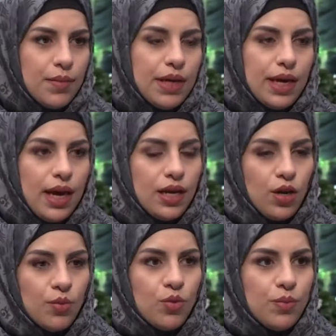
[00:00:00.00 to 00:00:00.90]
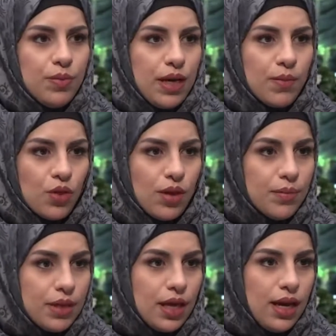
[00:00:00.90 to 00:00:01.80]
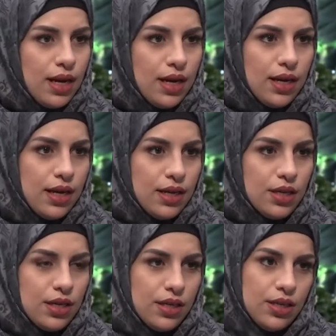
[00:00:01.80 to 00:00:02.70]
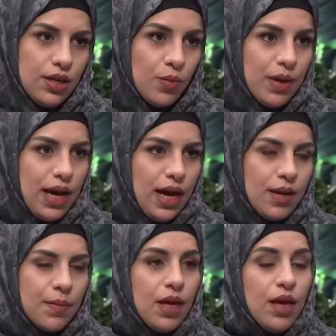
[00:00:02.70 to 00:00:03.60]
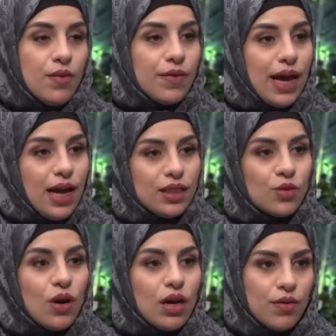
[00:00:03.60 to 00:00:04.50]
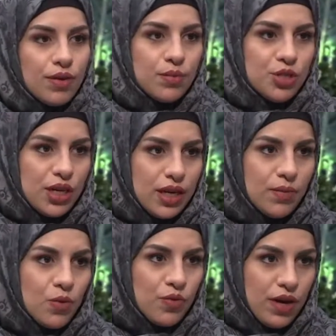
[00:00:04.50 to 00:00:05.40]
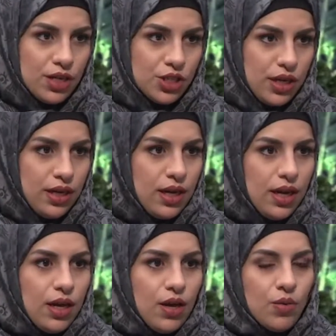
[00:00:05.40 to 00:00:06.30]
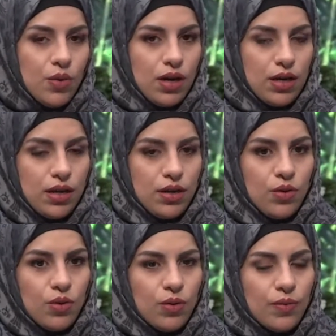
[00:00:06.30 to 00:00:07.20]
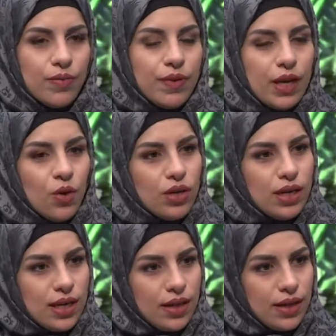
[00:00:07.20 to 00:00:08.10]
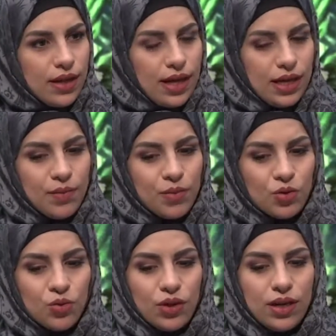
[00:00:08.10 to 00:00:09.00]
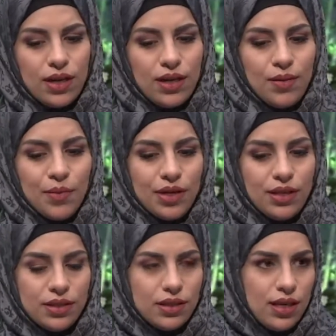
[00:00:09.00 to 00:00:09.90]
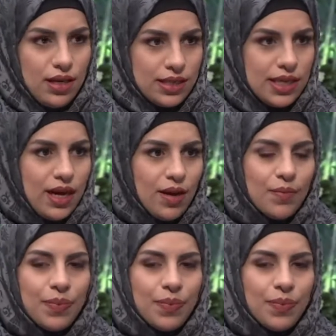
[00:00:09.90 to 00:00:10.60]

هي هي الحبوب هي مثبطه للنوم الحالم في حال توقفت بشكل مفاجئ وانه في هون احيانا بيكون المريض الاكتئاب